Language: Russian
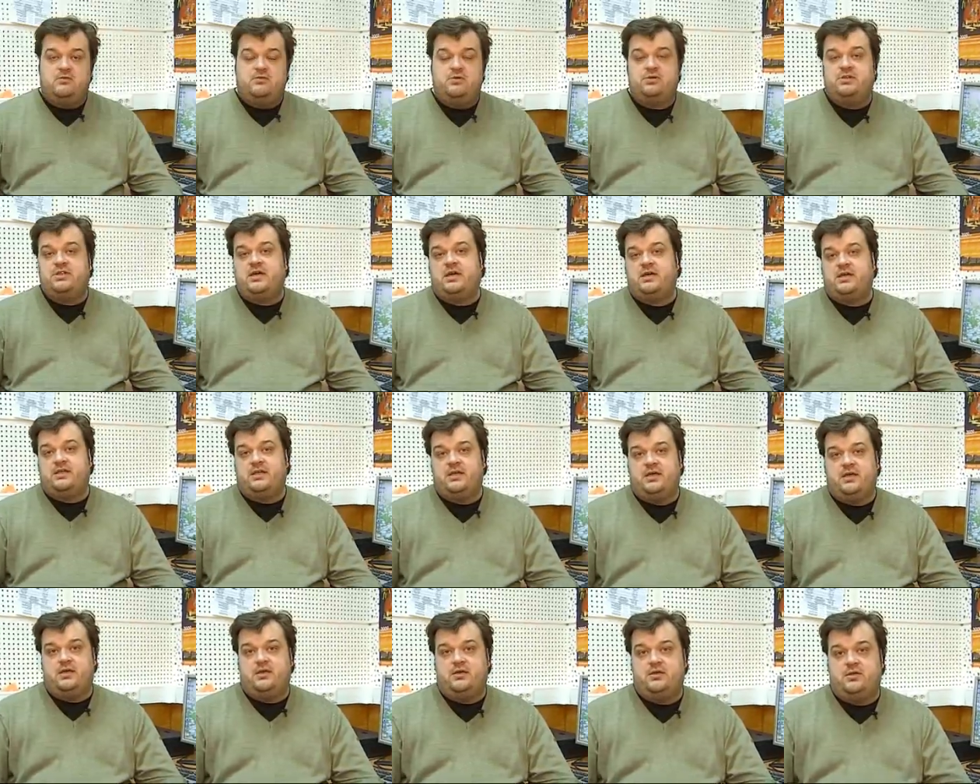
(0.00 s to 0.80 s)
Вот так
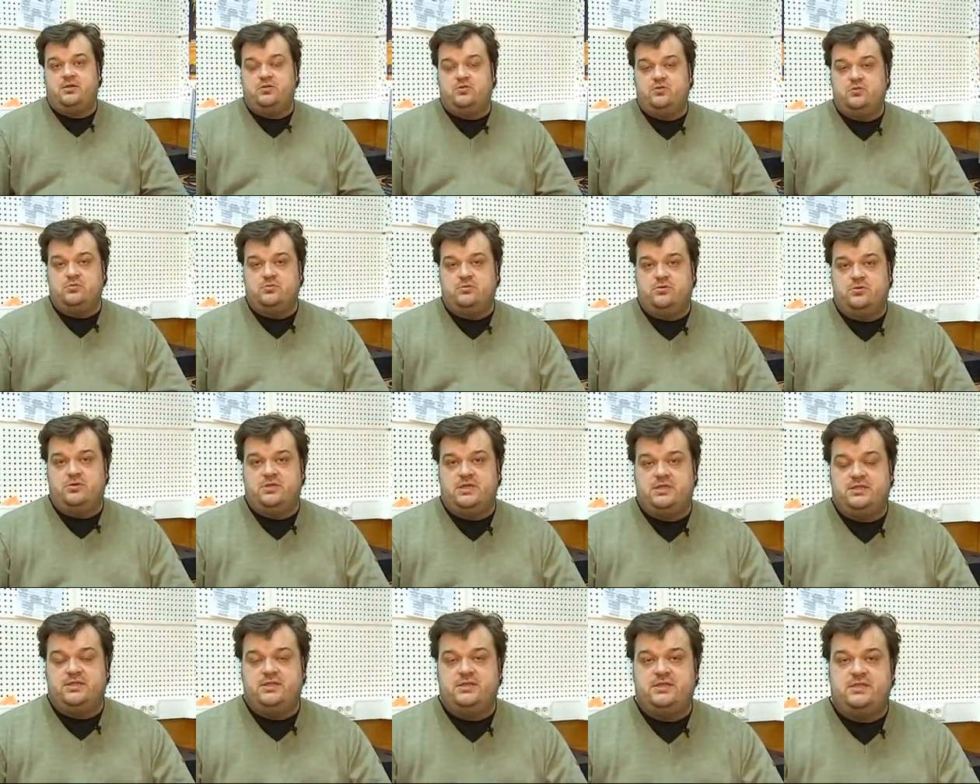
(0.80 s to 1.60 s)
я э, думаю
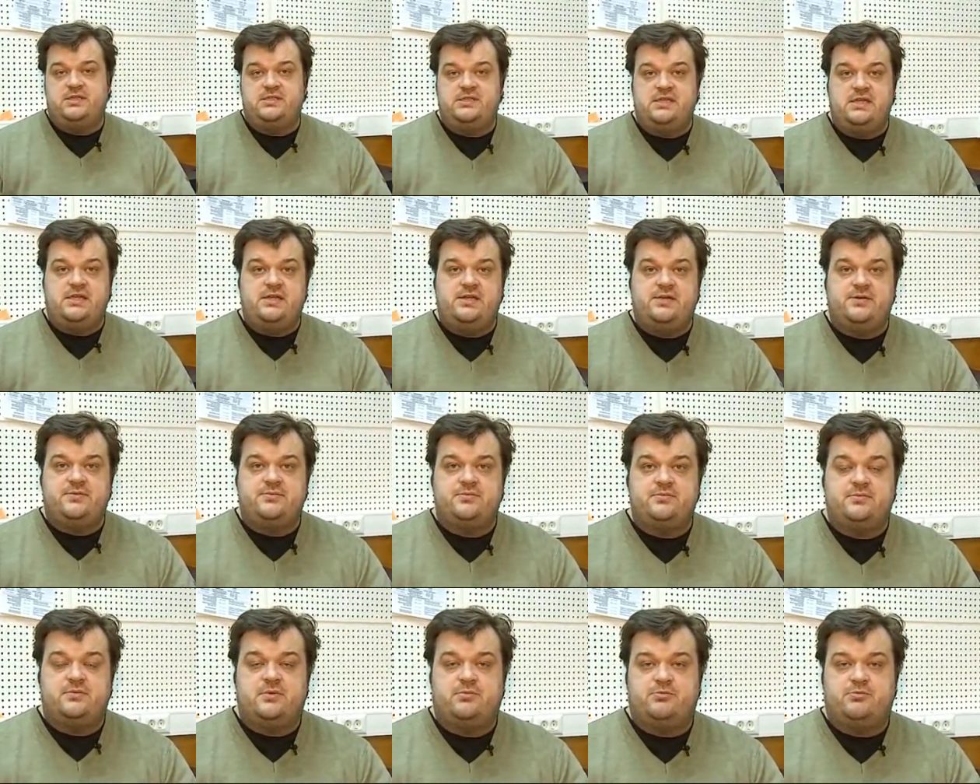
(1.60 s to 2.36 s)
на этой неделе.